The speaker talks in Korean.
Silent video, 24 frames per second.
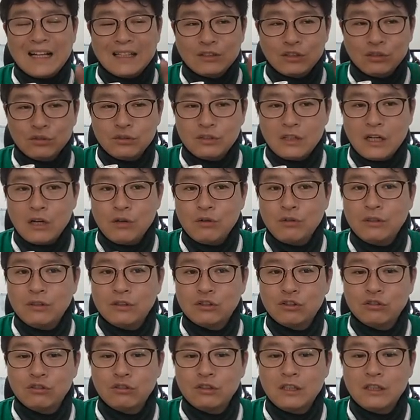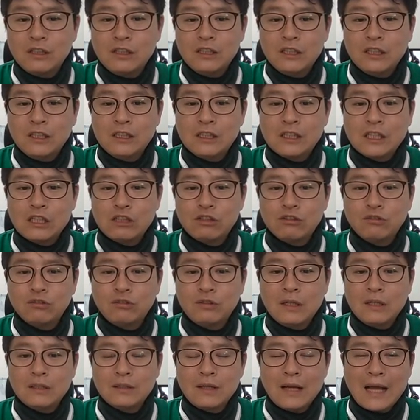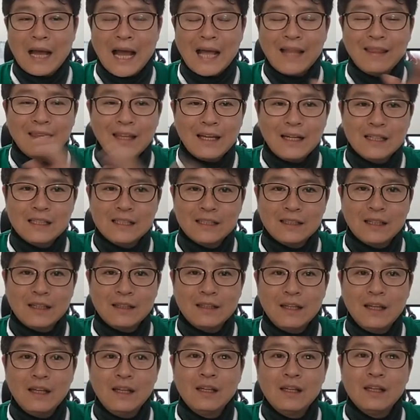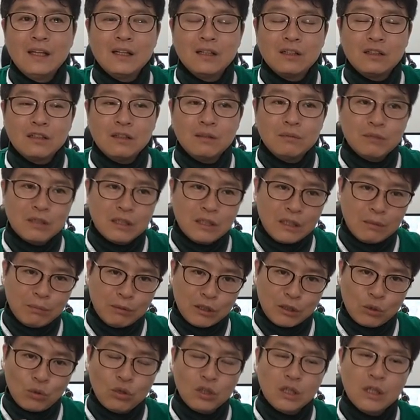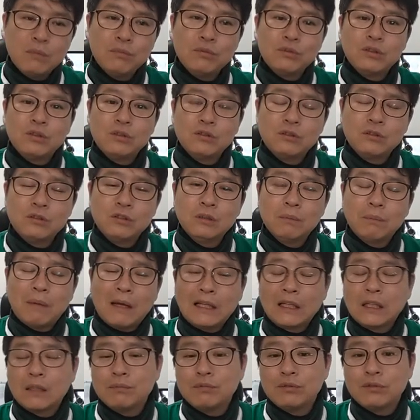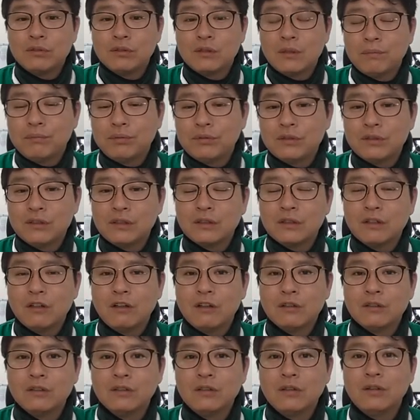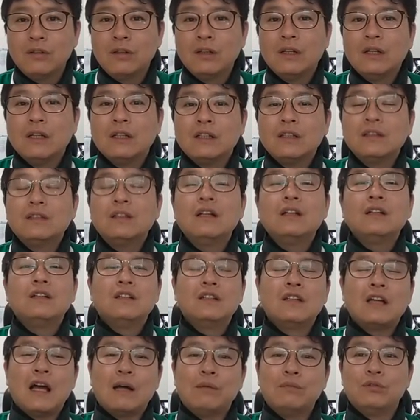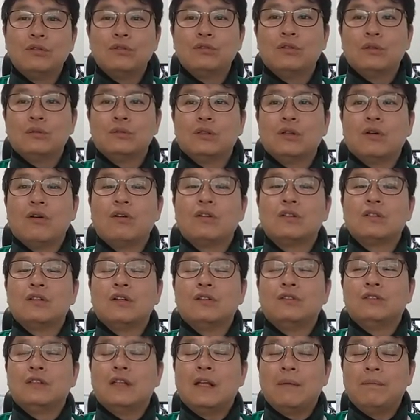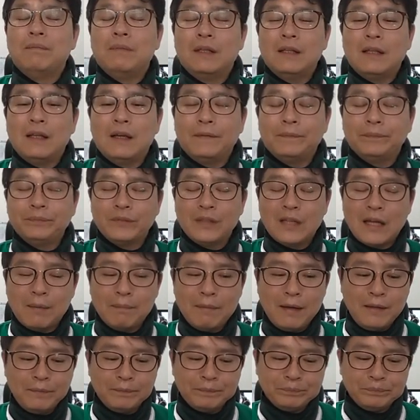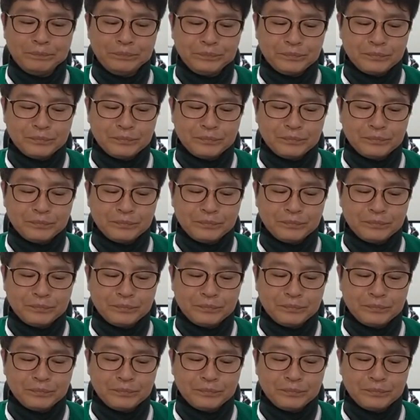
수술일을 기준으로 해서 한 달이 지났네? 그럼 통기부스건 반기부스건 풀으실 거거든요. 그때는 이제 아무것도 없이 걸으셔도 됩니다. 다만